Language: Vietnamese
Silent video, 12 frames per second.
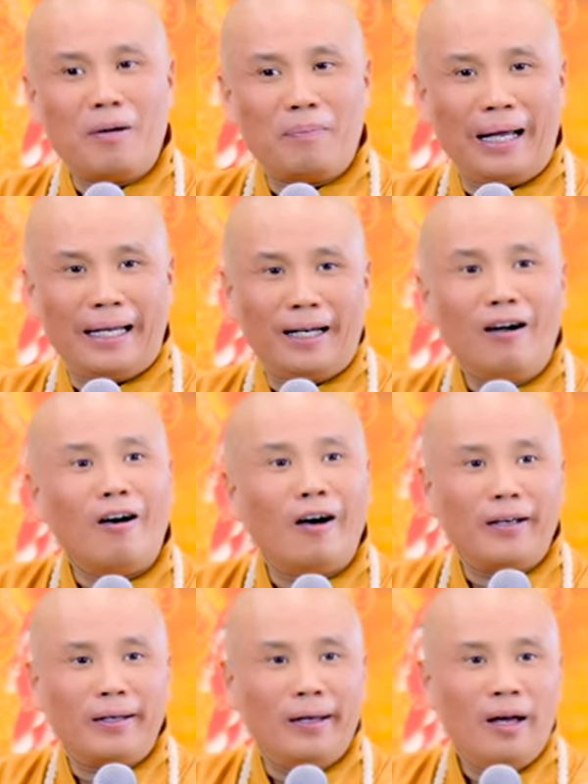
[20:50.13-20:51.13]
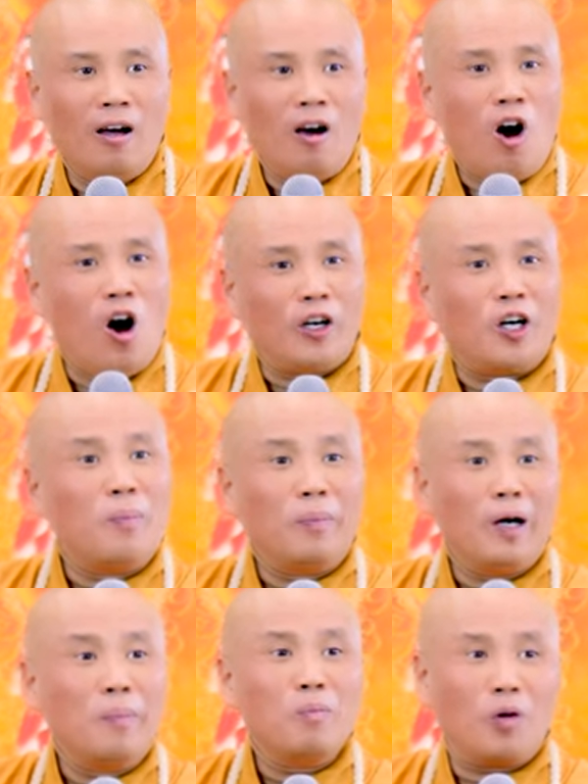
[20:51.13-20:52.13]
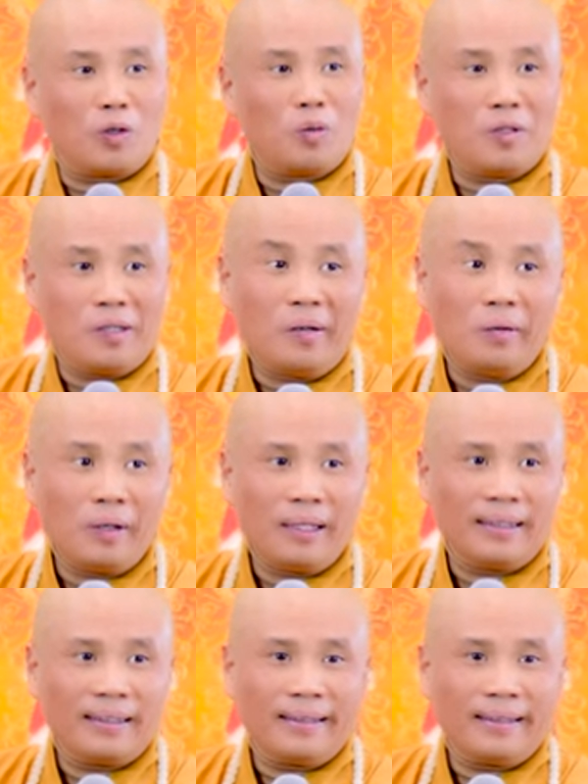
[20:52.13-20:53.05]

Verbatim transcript: hôm nay nó hơi hơi khúm núm một chút xíu á.